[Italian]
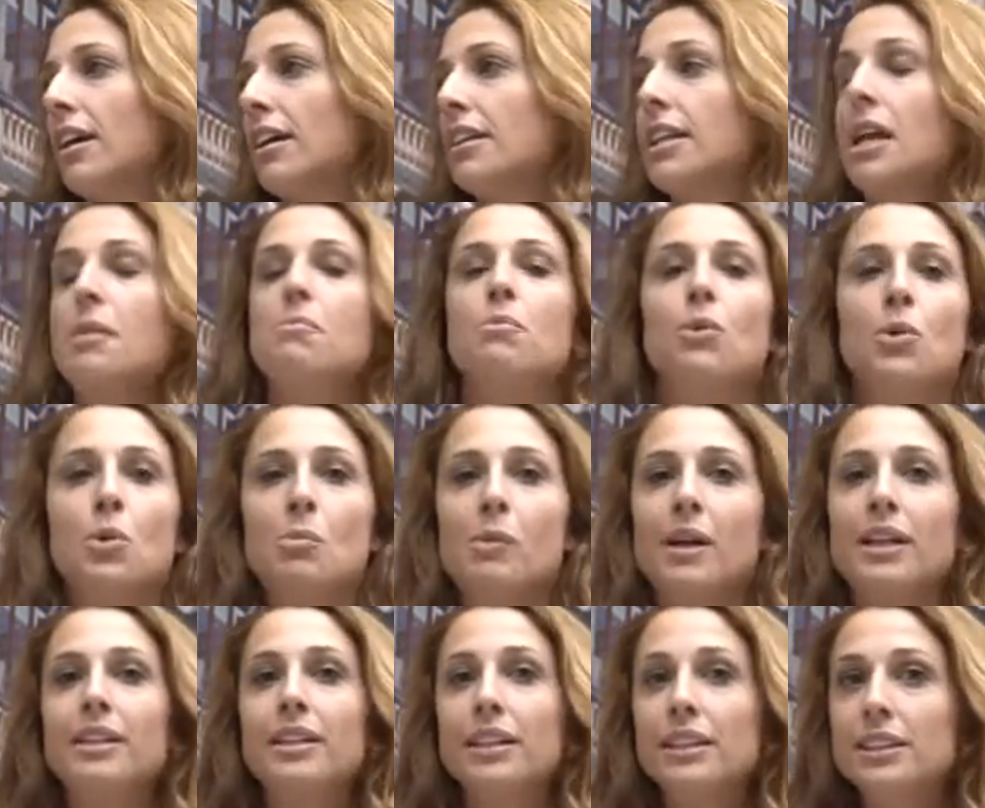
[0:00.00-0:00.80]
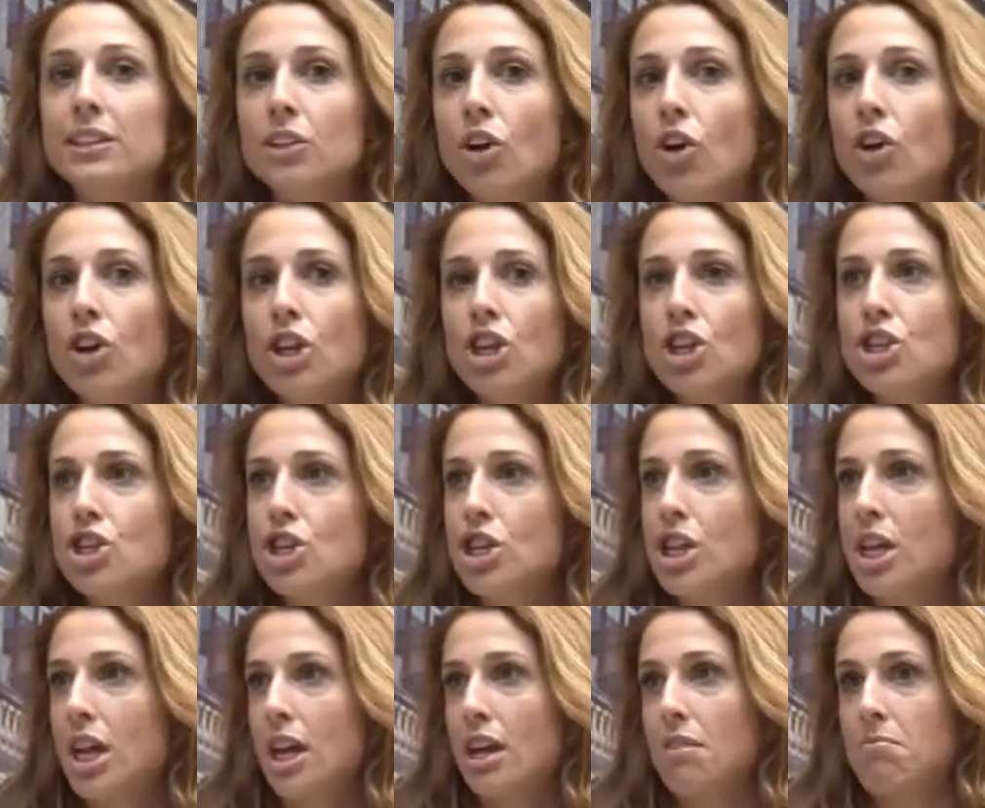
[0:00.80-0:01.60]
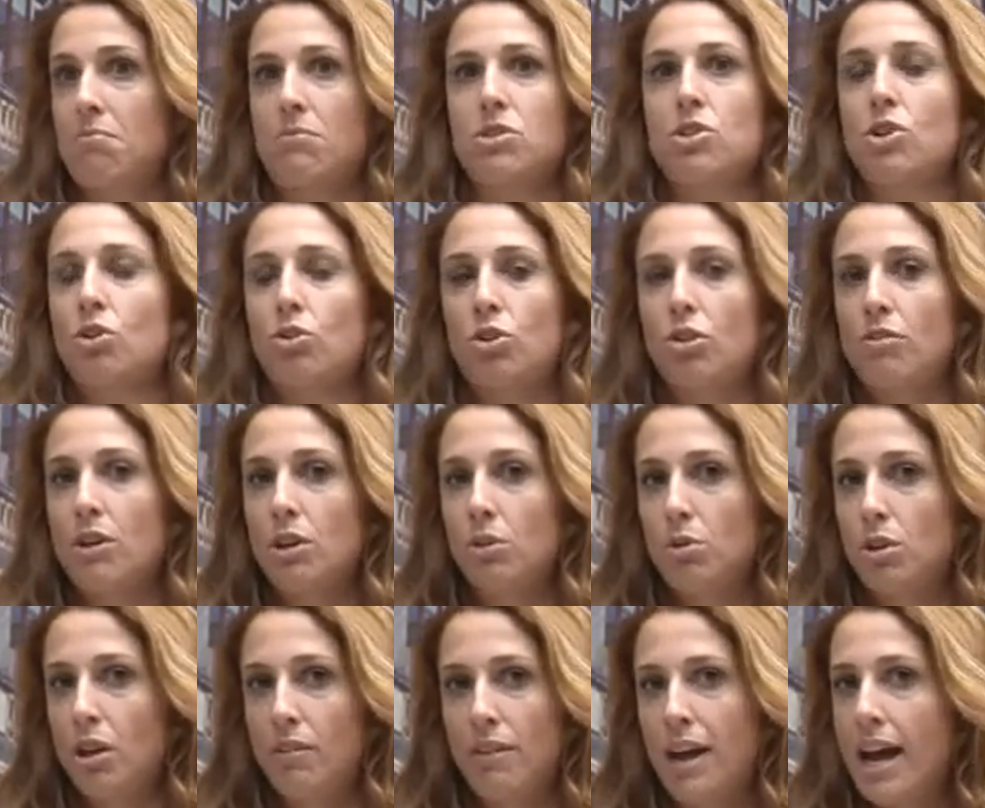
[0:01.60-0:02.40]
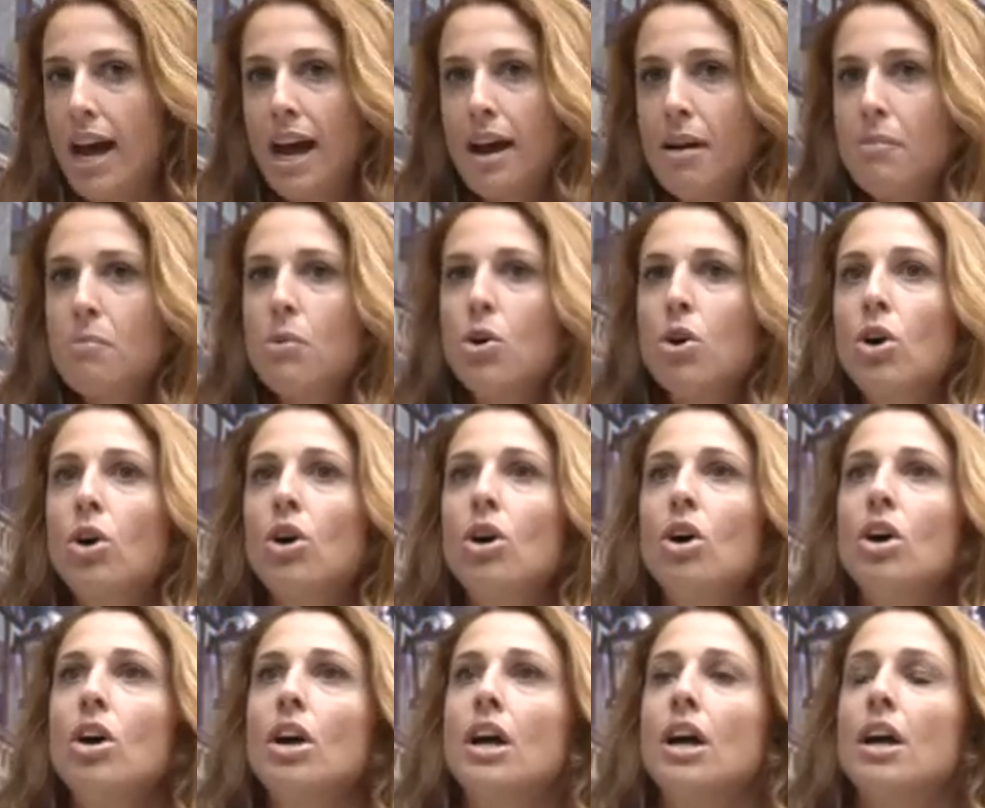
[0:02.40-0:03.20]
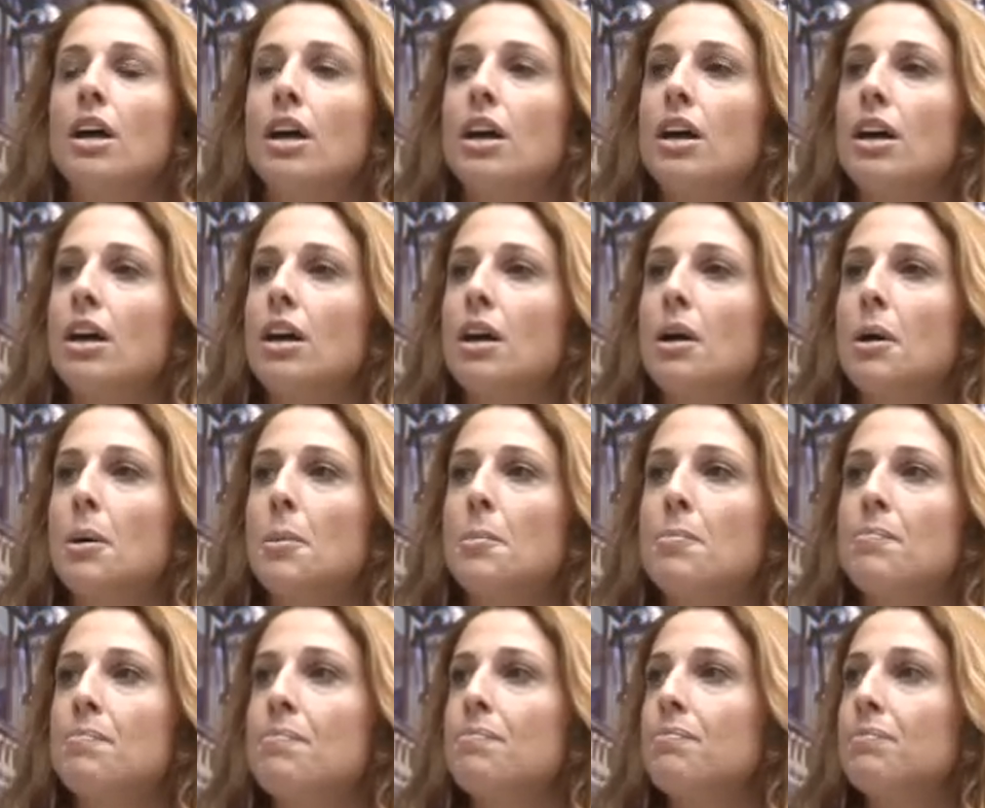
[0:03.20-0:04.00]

dei monumenti storici che sottovalutavamo. Ehm,